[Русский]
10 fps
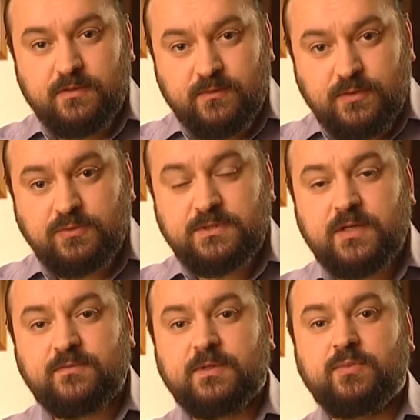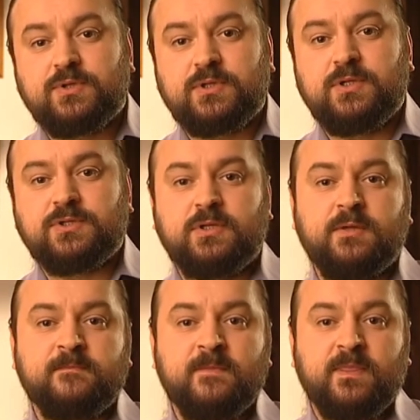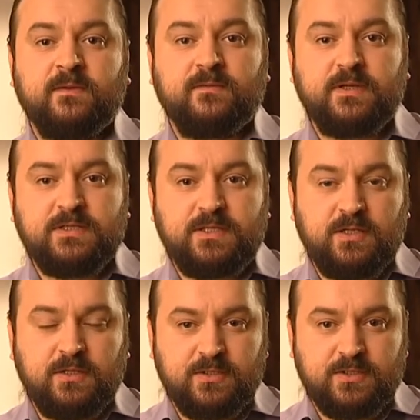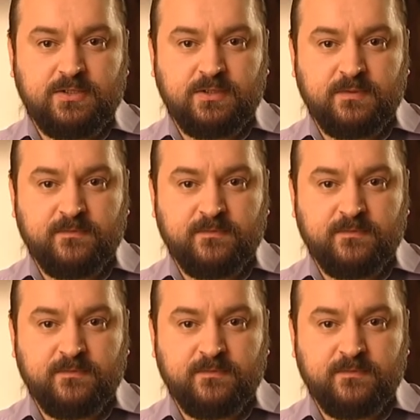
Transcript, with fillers: идут Царствие Божие, нежели фарисеи и книжники.